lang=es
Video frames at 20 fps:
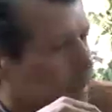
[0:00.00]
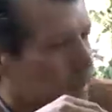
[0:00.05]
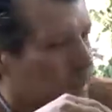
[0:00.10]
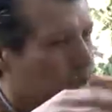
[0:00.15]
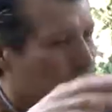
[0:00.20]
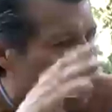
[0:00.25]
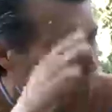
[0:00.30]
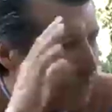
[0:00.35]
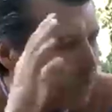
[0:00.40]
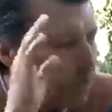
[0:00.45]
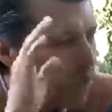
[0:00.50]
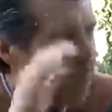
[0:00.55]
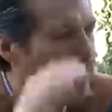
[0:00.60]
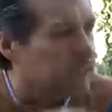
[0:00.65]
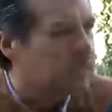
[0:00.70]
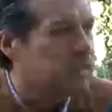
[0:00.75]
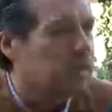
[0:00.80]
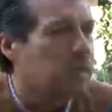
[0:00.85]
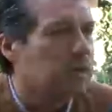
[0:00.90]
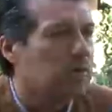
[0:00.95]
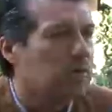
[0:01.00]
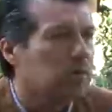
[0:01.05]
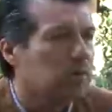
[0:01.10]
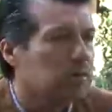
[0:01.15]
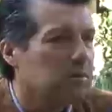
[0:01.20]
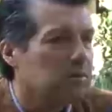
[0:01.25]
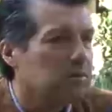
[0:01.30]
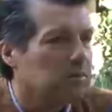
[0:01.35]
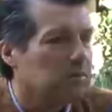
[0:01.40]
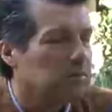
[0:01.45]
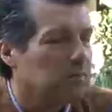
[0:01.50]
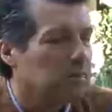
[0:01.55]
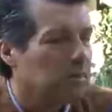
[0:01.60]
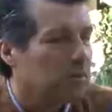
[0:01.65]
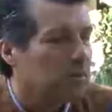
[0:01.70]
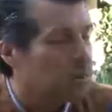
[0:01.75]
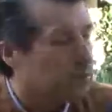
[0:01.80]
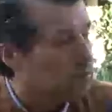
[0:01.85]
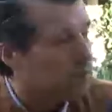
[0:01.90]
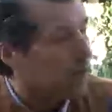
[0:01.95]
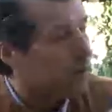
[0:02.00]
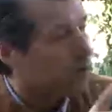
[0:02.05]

Y yo te puedo decir con, no es